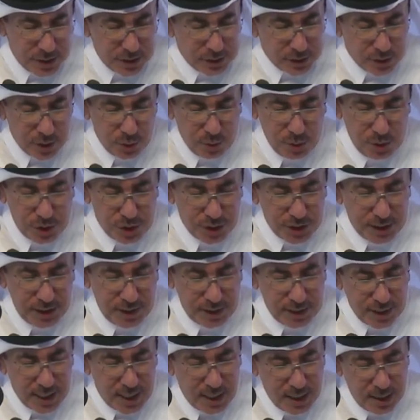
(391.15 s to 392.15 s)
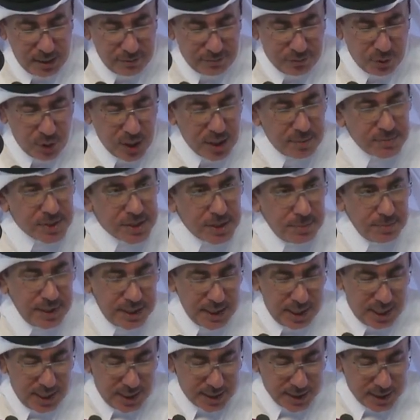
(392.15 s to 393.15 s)
26500
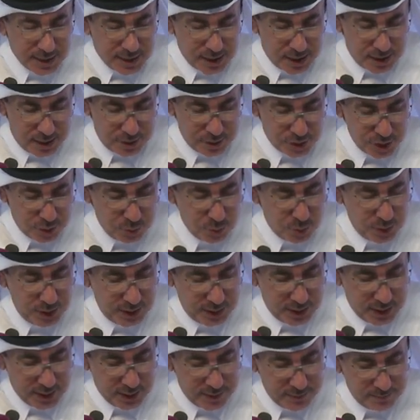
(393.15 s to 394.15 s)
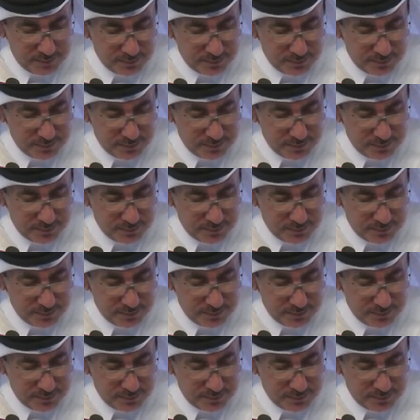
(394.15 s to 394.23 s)
حركة جوية